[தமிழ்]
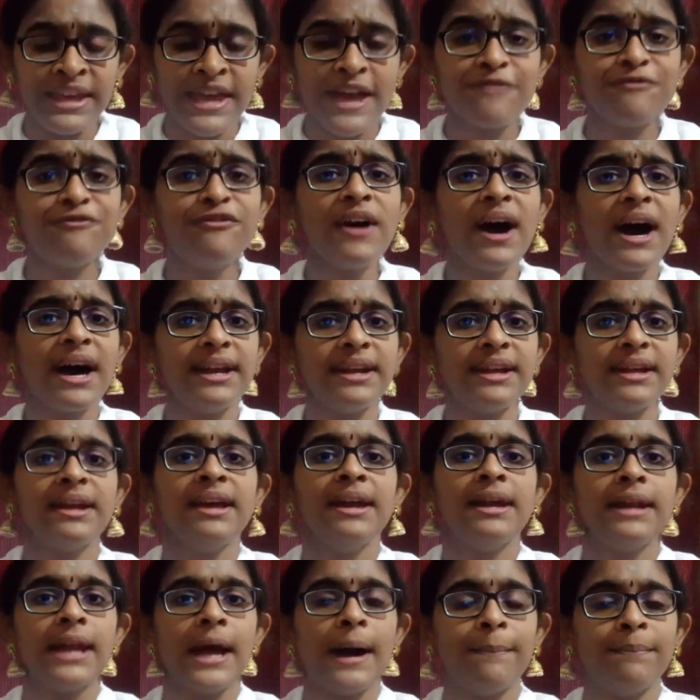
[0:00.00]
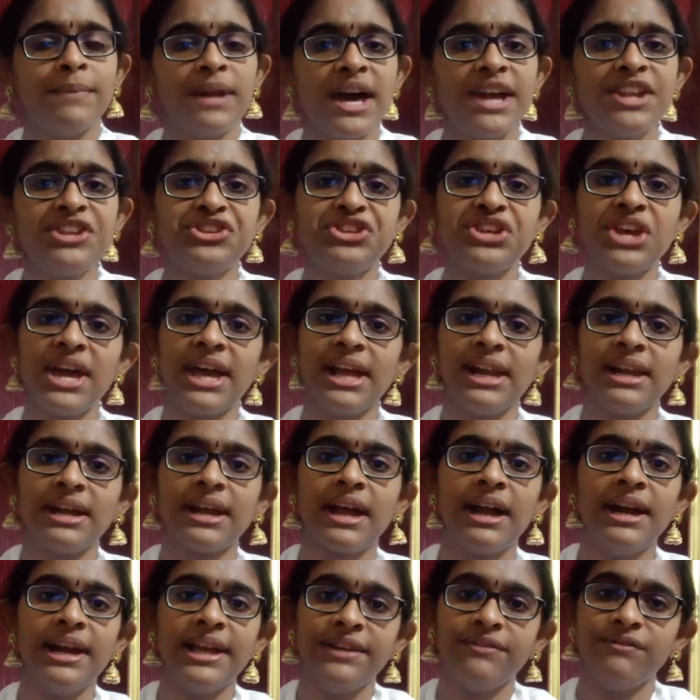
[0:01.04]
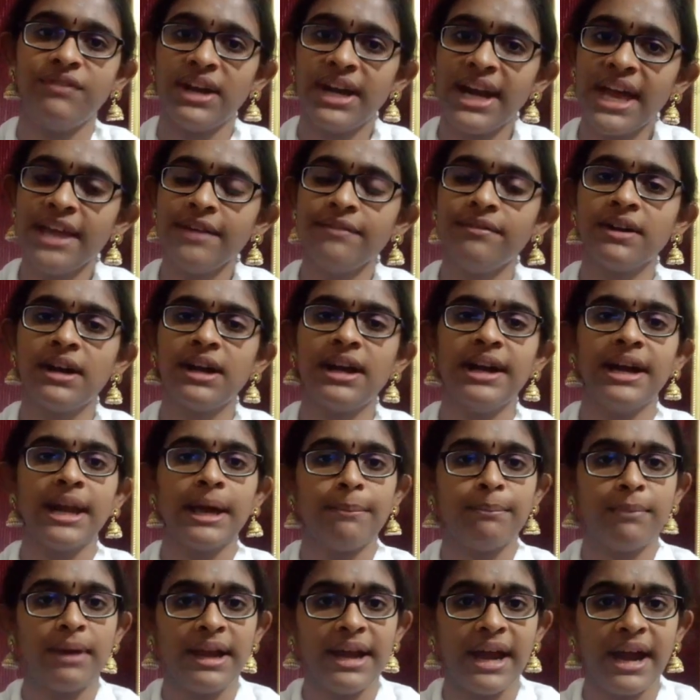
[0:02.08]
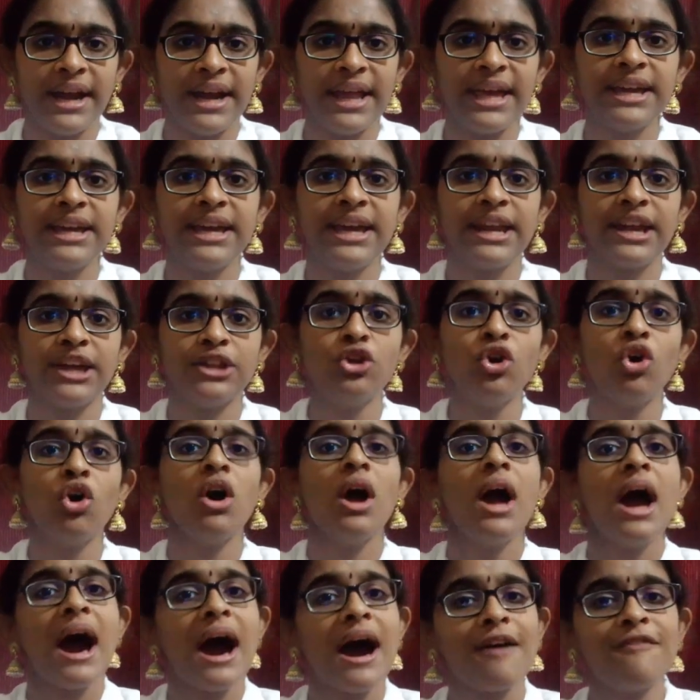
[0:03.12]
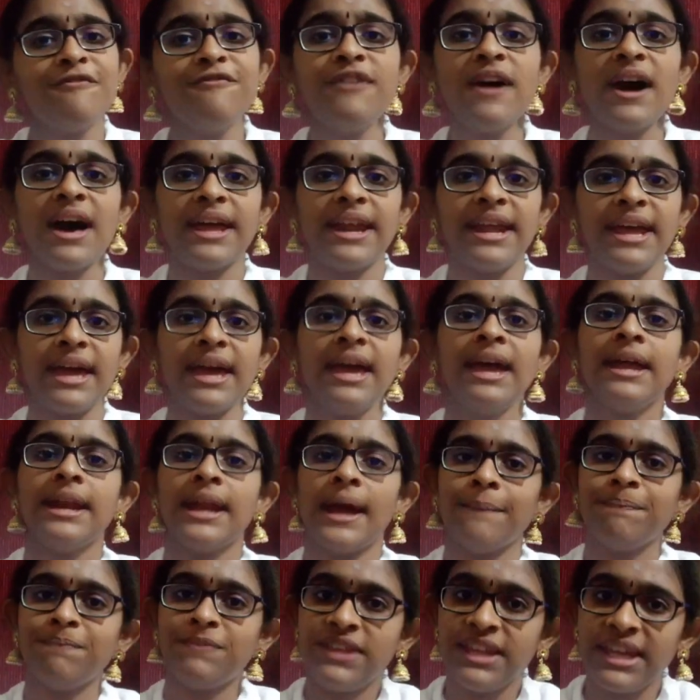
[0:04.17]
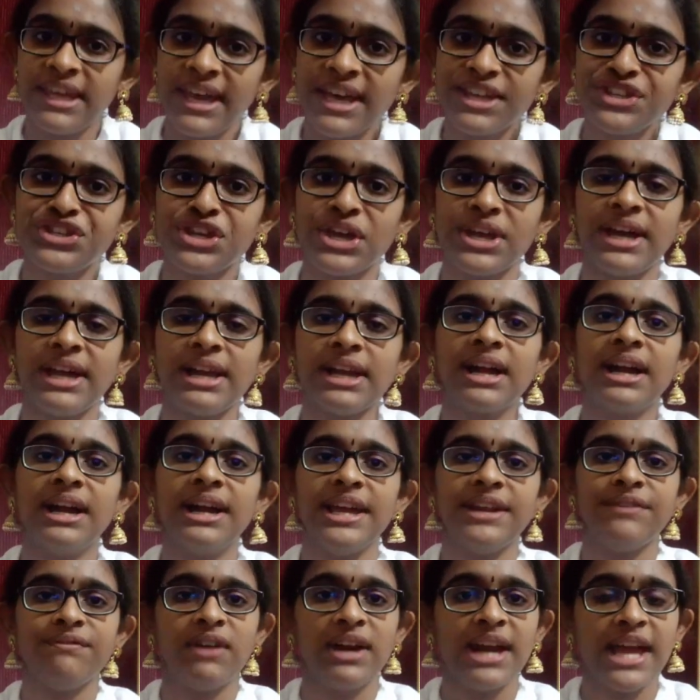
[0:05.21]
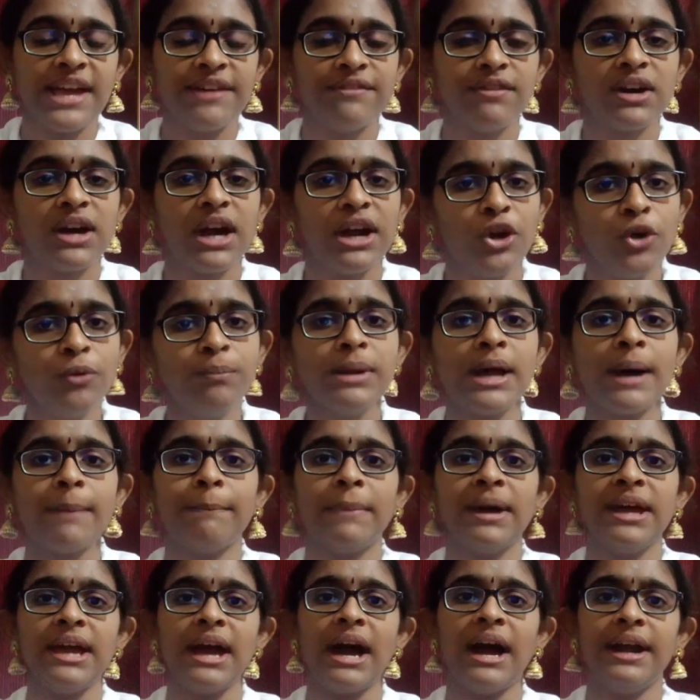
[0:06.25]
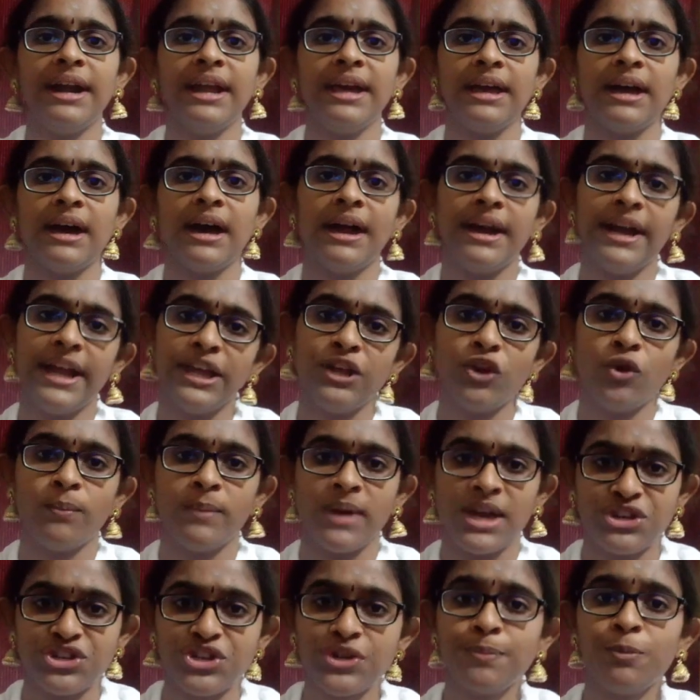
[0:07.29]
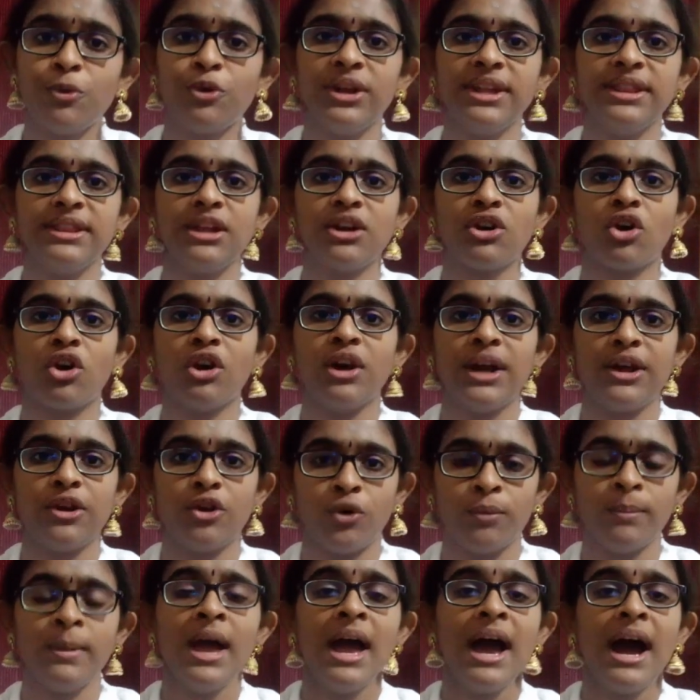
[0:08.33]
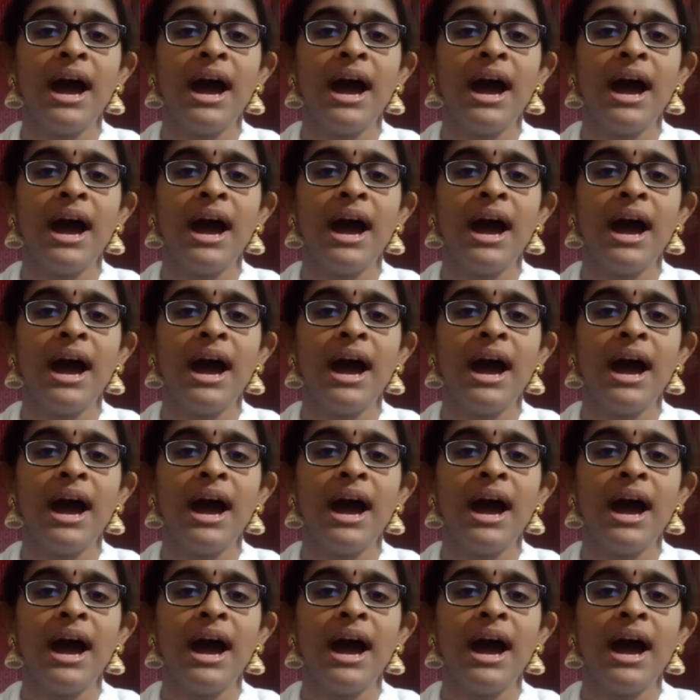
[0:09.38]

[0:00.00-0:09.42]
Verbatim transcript: எவ்வாறு நாம் நற்செயல்களின் விளைவுகள் நம்மை அடைகிறதோ அவ்வாறே நம் தீய செயல்களின் விளைவுகளும் நம்மை அடை அடையும் என்று புரிந்து கொள்ளணும்